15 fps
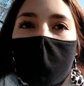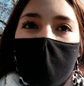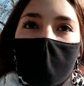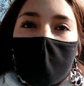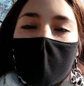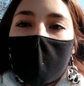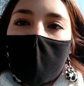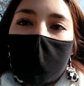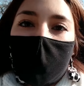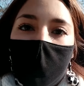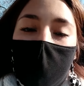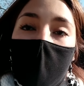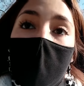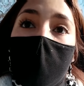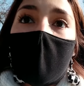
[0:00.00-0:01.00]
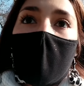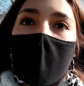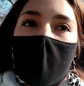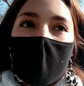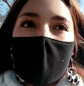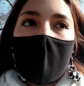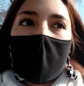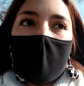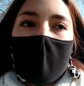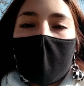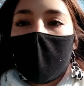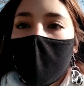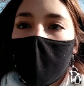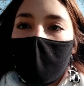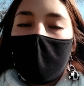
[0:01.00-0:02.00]
tanta gente me da miedo ir
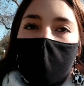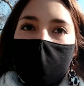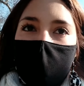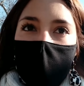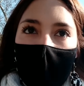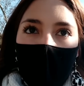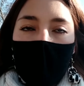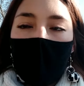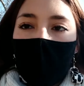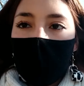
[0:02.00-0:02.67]
caminando con el celu.